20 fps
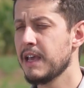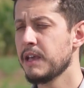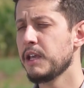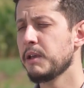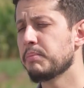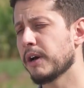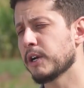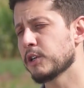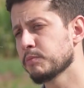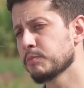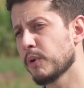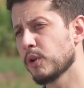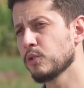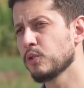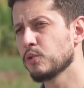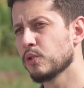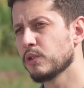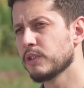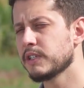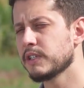E para os
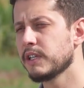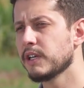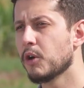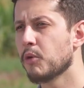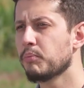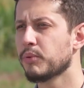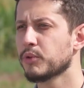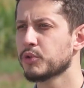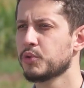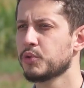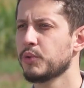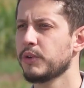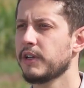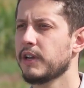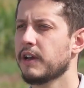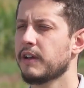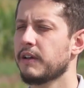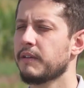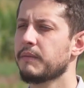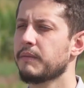produtores que não possuem
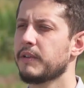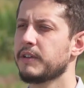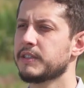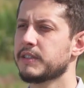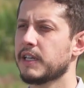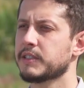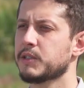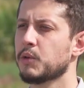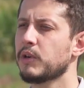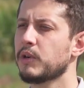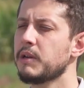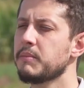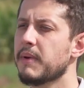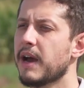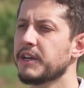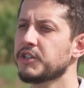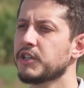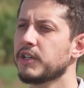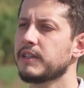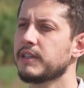a estação
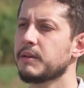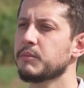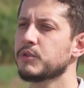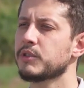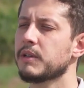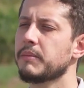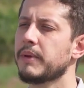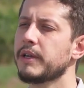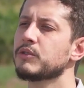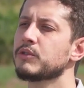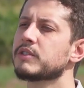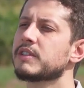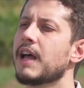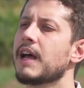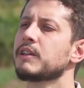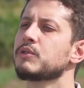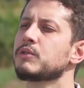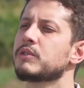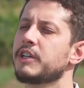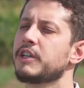climática, temos também os dados